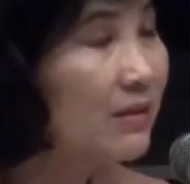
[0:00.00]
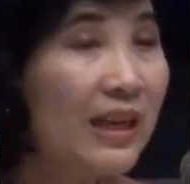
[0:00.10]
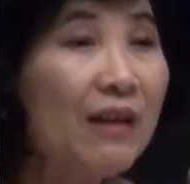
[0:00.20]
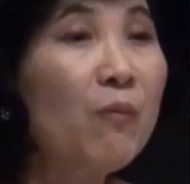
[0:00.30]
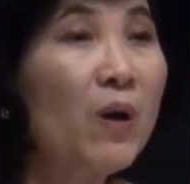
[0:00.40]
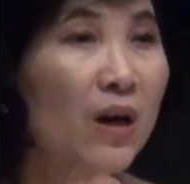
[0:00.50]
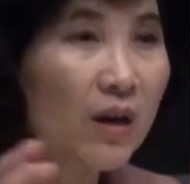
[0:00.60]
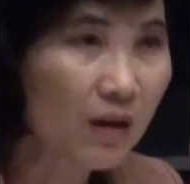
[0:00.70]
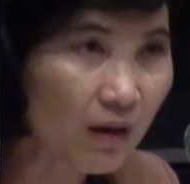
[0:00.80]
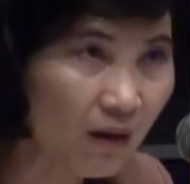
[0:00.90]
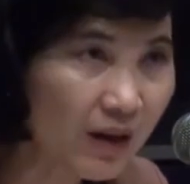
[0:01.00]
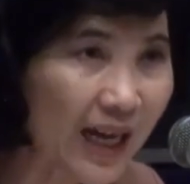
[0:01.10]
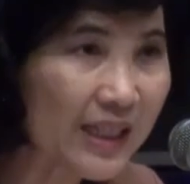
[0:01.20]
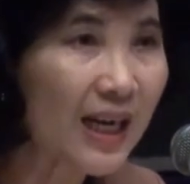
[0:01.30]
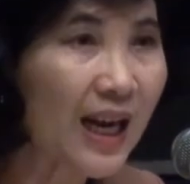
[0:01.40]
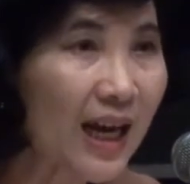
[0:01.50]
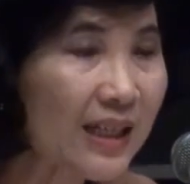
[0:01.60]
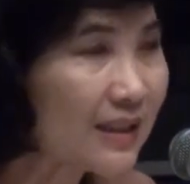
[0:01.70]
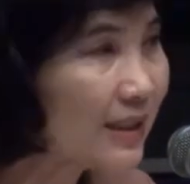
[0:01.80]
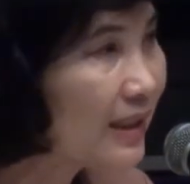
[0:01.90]
คือเน็ตเวิร์กของการตลา
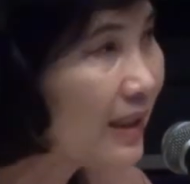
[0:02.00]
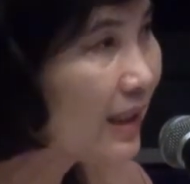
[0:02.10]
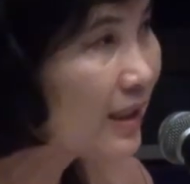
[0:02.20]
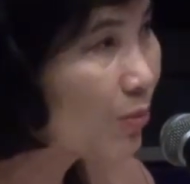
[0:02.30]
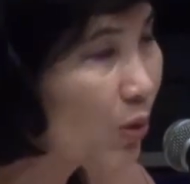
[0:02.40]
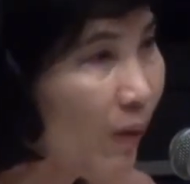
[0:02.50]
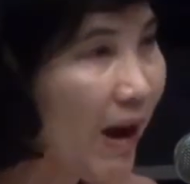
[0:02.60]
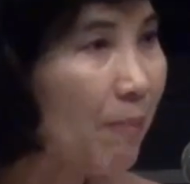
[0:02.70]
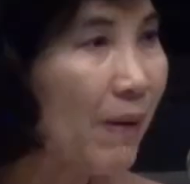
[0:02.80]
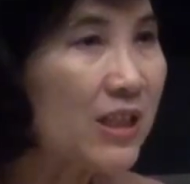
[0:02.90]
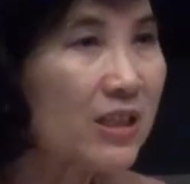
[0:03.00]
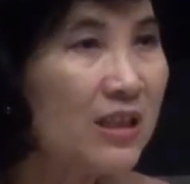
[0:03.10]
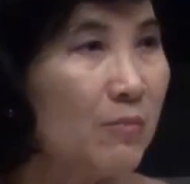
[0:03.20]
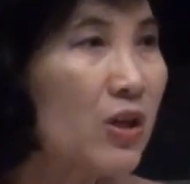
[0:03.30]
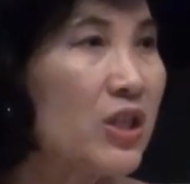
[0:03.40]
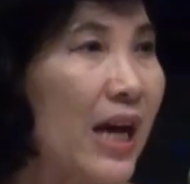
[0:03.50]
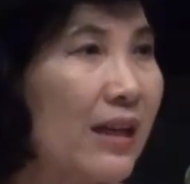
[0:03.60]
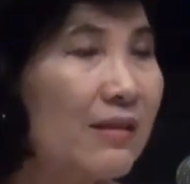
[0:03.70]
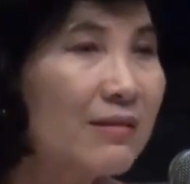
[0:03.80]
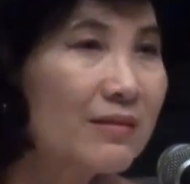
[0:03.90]
ดสมมุติว่าไปซื้อบริษั
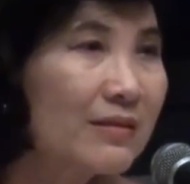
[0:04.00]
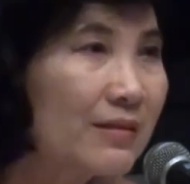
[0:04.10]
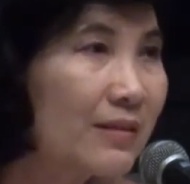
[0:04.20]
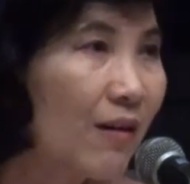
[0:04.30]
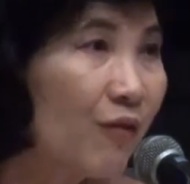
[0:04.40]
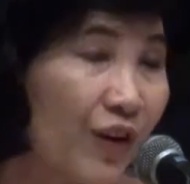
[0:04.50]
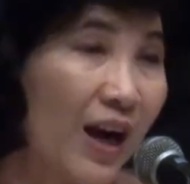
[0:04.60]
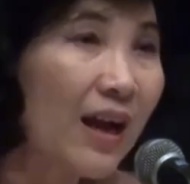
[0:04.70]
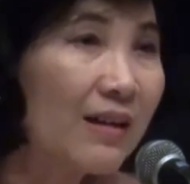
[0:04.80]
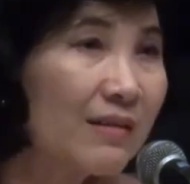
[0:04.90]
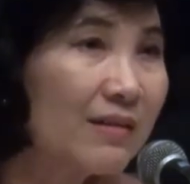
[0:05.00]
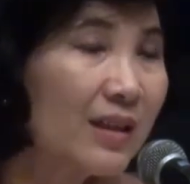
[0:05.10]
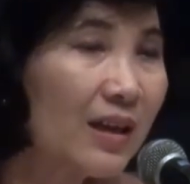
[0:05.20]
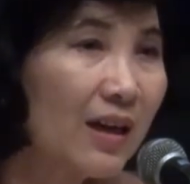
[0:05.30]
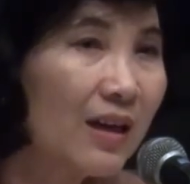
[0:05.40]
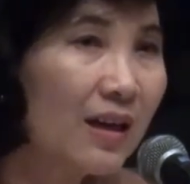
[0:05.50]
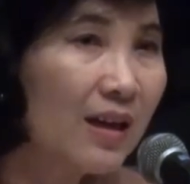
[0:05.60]
ทของฝรั่งนะคะ